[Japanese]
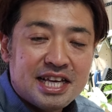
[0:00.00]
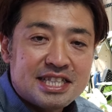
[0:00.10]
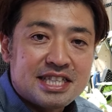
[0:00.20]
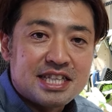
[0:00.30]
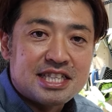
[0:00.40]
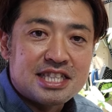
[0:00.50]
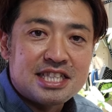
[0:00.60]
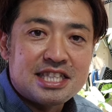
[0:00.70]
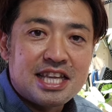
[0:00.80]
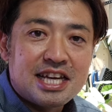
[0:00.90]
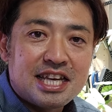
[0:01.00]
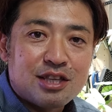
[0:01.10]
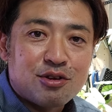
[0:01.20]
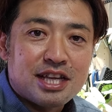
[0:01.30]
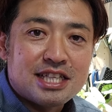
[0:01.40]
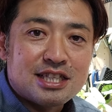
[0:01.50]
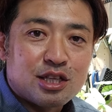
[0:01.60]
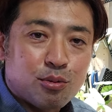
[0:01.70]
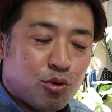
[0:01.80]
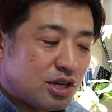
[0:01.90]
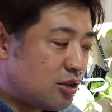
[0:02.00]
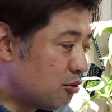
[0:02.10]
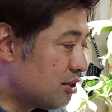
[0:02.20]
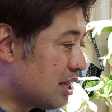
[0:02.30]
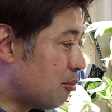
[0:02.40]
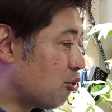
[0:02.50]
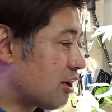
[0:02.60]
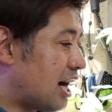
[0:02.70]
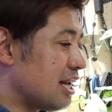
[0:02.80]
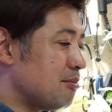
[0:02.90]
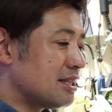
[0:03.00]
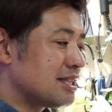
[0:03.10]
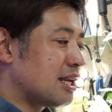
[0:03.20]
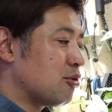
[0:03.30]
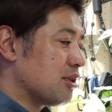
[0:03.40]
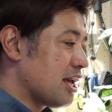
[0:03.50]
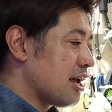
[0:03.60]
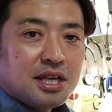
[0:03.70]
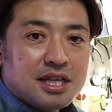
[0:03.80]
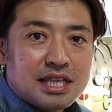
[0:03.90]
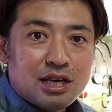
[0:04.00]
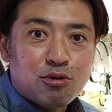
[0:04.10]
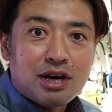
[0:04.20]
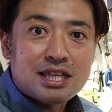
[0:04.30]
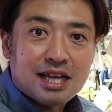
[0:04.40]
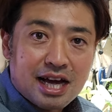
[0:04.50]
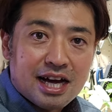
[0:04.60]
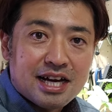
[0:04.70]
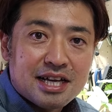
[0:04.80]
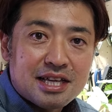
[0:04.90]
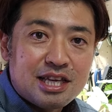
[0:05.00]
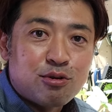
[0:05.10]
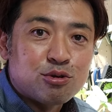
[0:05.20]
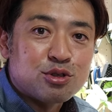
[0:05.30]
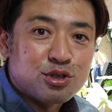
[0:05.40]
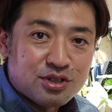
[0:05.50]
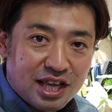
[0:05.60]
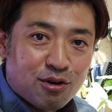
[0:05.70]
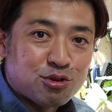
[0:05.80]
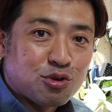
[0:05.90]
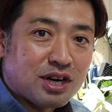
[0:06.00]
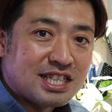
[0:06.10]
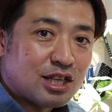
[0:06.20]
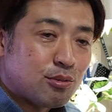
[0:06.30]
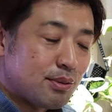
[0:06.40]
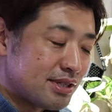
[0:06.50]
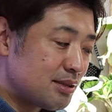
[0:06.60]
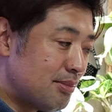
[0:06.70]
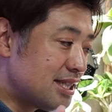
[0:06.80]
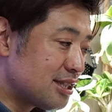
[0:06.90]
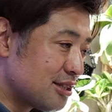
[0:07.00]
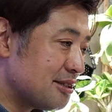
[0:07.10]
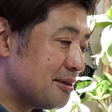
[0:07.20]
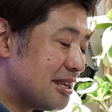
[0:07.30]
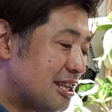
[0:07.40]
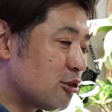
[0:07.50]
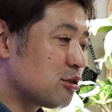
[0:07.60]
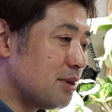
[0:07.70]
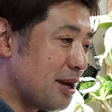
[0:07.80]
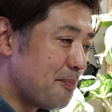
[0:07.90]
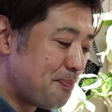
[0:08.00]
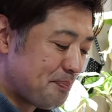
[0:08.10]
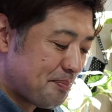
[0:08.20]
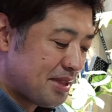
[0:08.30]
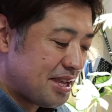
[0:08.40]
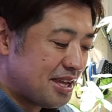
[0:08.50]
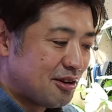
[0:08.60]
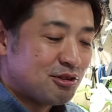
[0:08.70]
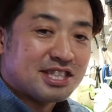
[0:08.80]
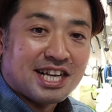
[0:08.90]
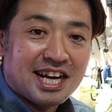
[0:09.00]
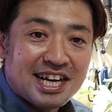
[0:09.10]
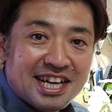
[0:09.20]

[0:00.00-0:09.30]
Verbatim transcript: 設置していかないといけないんですけども、いろんなもの買いましたので、何を買ったか、一個ずつね、ご紹介したいと思います。まず、一つ目、こちら。